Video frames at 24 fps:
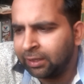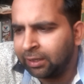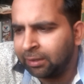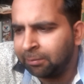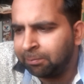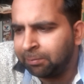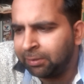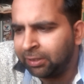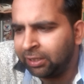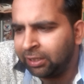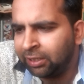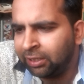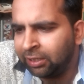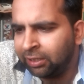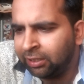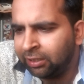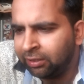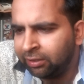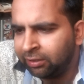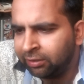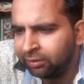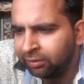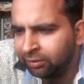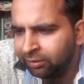यहाँ पे
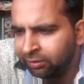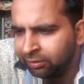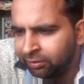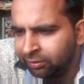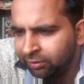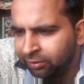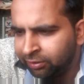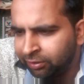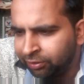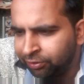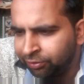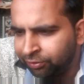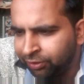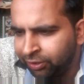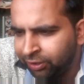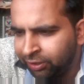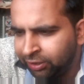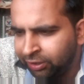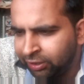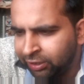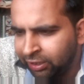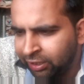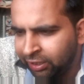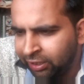
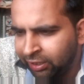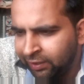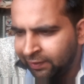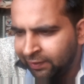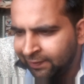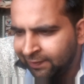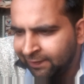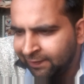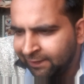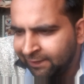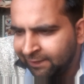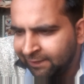इन्होंने दिया है